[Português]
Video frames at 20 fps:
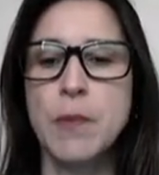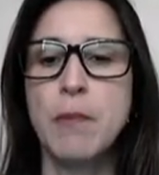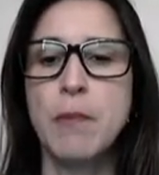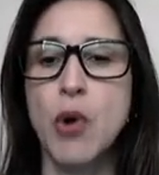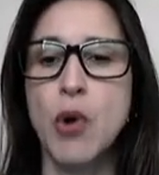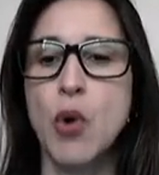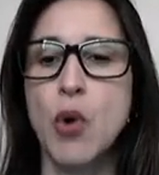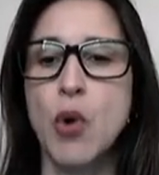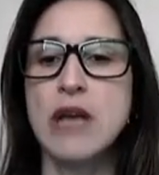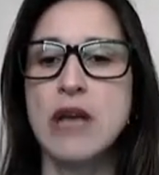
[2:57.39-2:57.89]

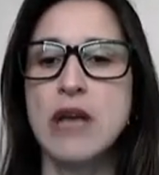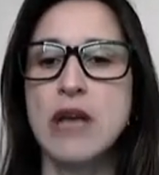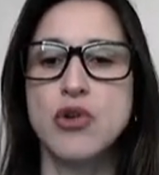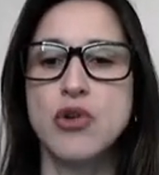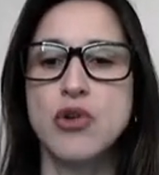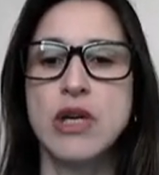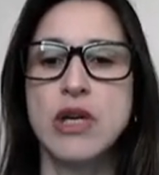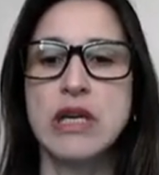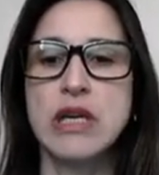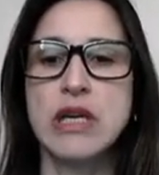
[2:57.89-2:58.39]
Bom, a
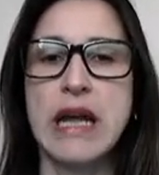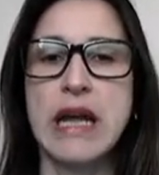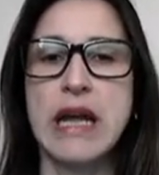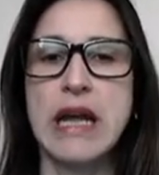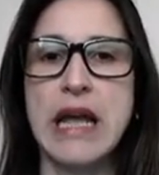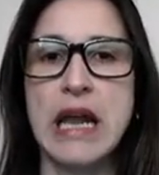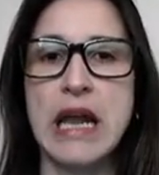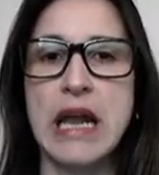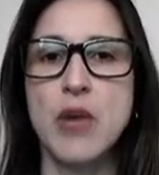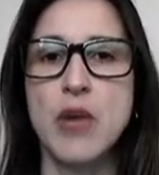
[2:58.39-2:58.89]
Joana,
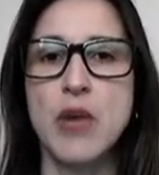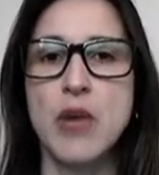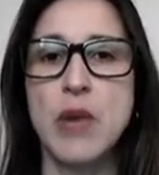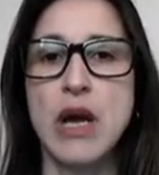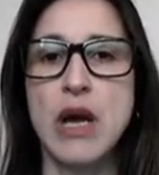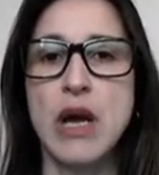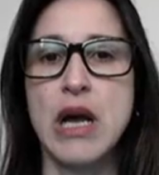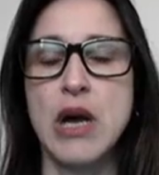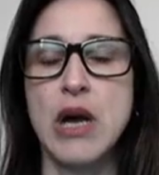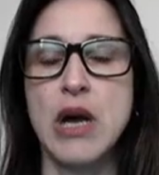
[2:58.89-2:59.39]
ela é
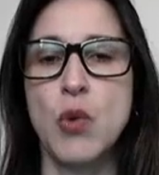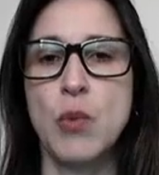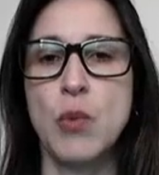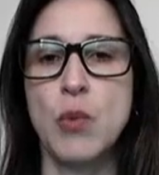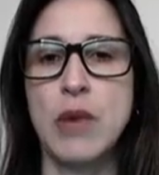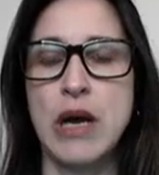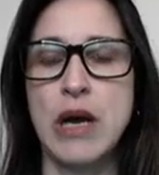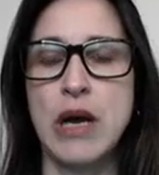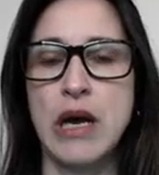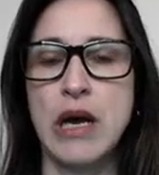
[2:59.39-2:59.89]
uma,
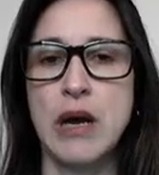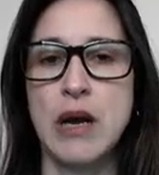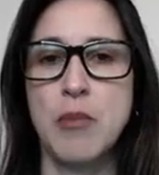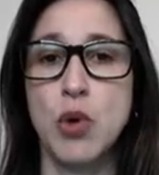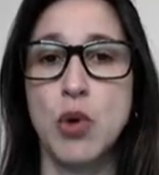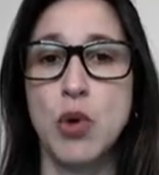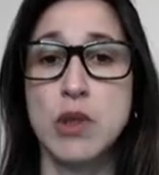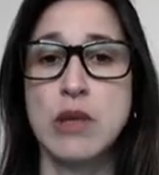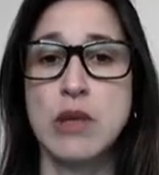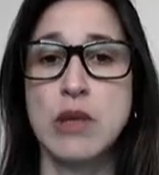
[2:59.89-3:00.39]
uma
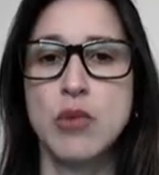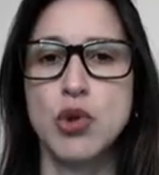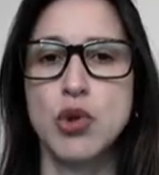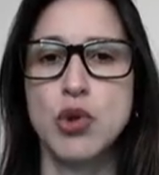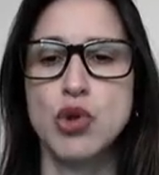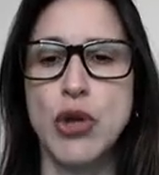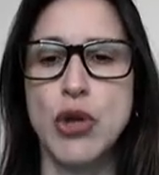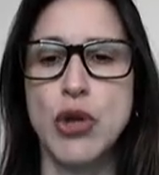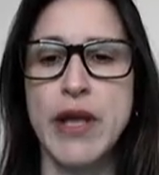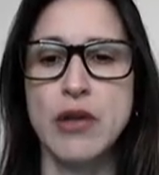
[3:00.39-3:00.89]
moça muito
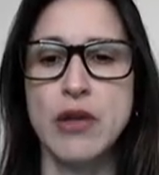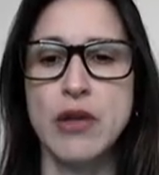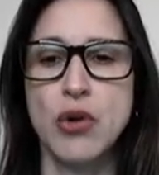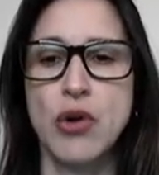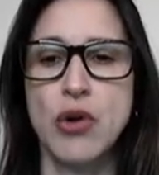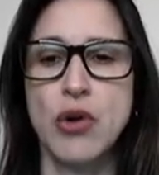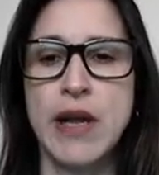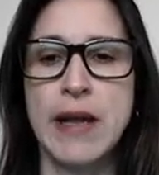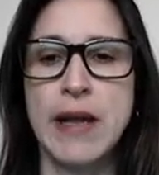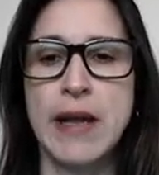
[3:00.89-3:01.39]

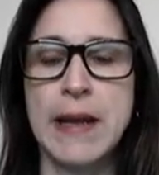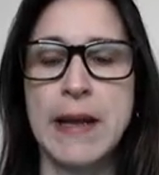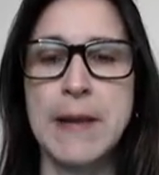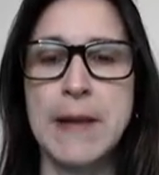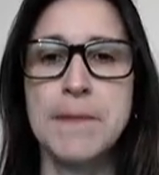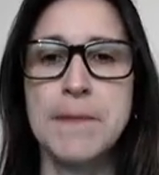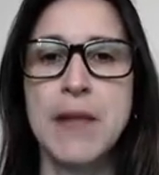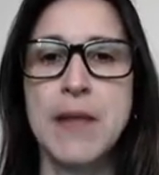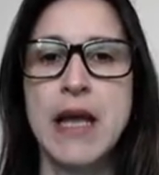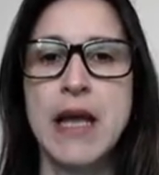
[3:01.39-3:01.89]
sonhadora,
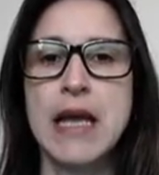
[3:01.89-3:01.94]
né?